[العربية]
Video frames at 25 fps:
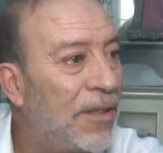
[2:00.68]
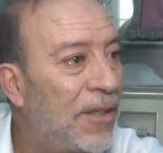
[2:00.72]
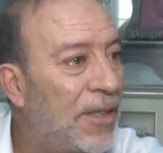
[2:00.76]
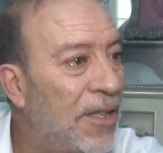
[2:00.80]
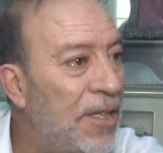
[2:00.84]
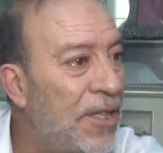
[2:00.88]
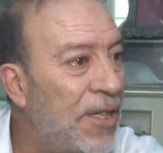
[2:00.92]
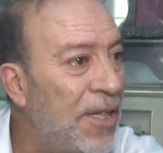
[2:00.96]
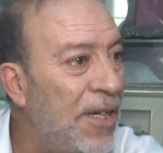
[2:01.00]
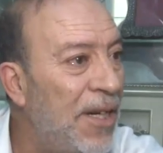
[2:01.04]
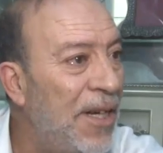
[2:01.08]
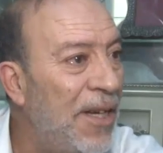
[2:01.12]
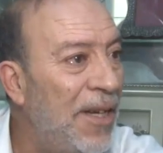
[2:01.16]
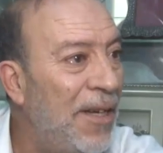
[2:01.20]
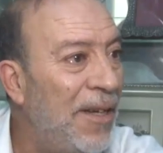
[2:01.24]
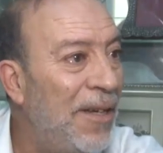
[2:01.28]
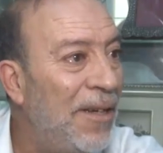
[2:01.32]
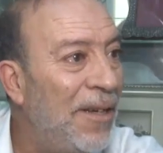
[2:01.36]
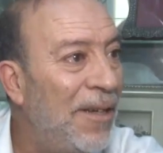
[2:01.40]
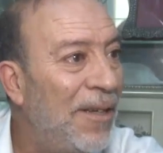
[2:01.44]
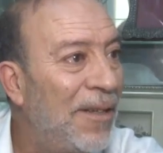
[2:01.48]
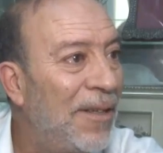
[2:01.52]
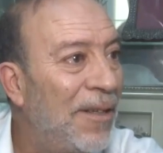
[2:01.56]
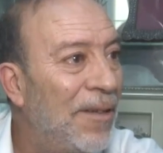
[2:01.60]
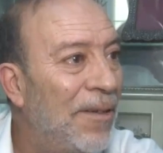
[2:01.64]
تشري
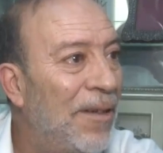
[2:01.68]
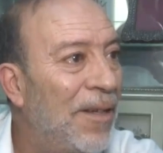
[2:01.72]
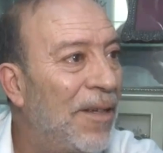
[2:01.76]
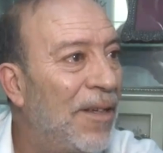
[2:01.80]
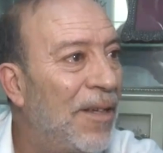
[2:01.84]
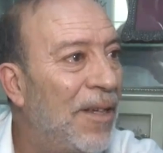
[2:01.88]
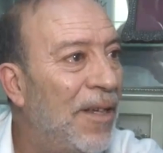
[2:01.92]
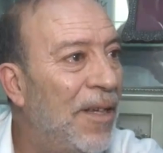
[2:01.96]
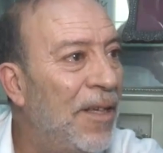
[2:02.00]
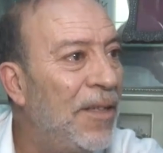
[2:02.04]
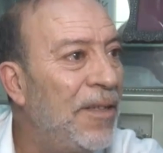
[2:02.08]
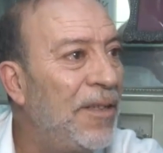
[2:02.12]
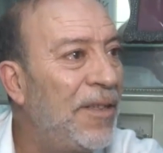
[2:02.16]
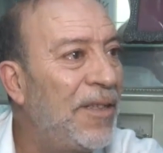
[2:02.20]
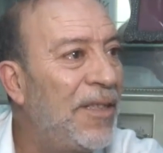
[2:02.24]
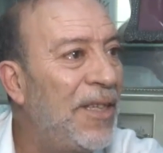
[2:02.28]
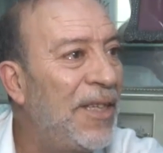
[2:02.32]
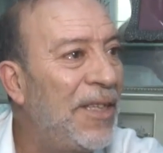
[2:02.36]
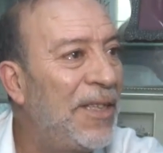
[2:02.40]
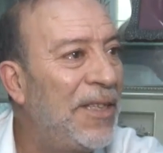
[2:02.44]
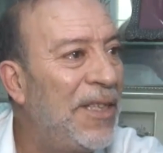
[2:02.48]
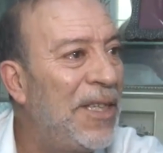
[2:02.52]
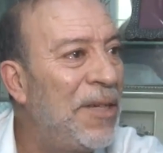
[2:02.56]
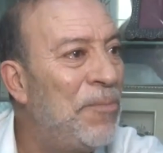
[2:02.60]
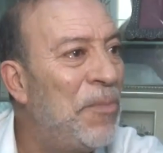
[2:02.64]
انت
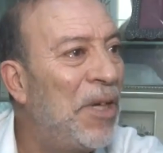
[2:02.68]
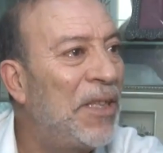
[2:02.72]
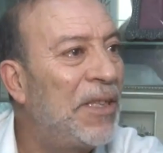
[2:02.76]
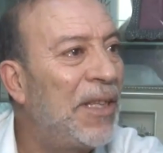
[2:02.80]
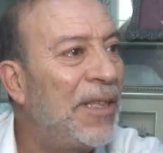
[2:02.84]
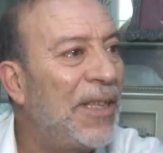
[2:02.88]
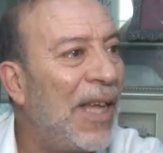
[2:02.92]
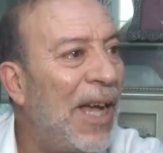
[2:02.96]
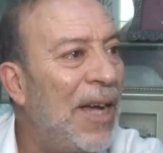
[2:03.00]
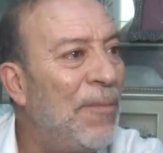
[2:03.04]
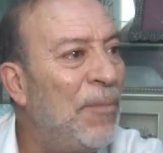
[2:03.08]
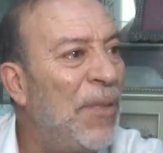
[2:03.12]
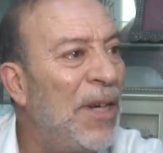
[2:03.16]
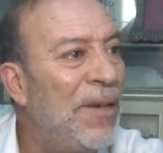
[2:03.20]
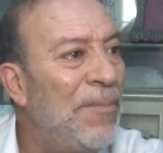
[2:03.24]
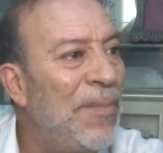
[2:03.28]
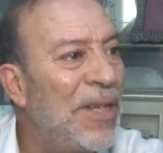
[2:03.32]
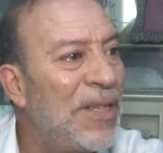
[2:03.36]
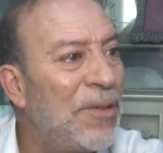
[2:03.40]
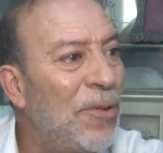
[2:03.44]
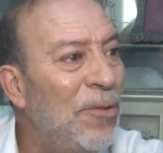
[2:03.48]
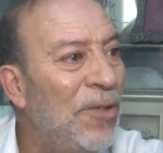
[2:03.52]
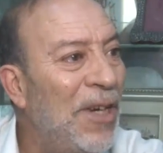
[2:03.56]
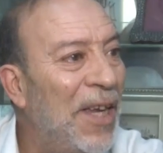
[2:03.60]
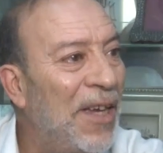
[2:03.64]
ديما تتحمل
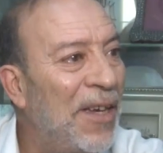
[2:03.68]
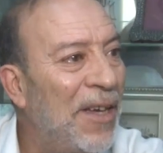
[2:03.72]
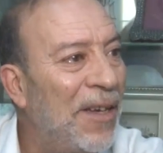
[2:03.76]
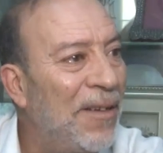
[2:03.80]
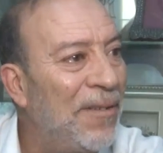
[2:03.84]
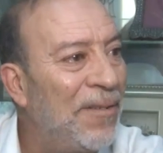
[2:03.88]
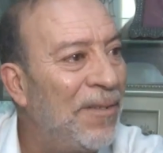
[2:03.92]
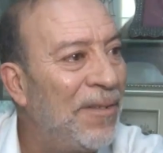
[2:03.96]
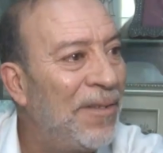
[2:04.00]
المسؤوليه